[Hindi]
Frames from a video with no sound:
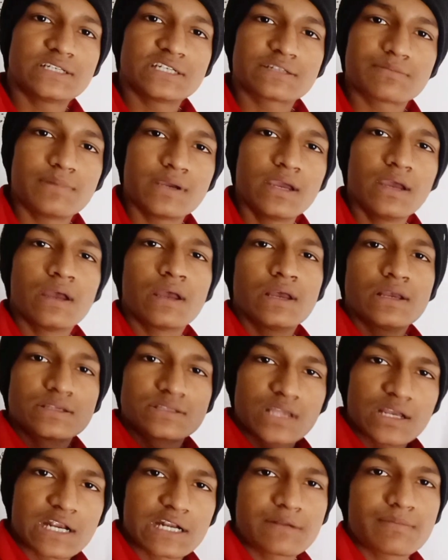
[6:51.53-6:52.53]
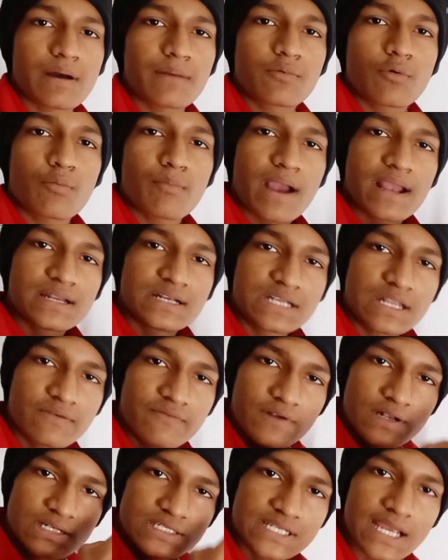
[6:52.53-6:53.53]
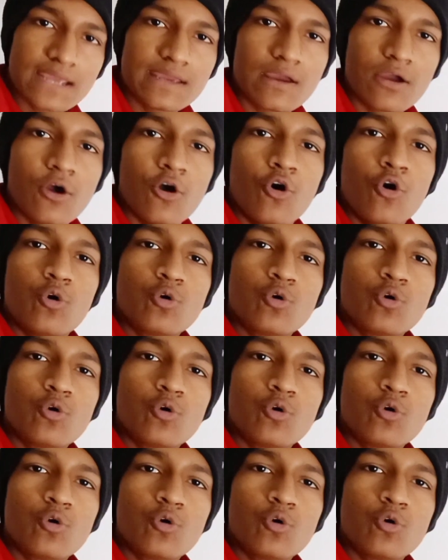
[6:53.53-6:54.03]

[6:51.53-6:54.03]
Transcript: है जिस भी सर्किट में आपको मैग्नेटिक फील्ड चाहिए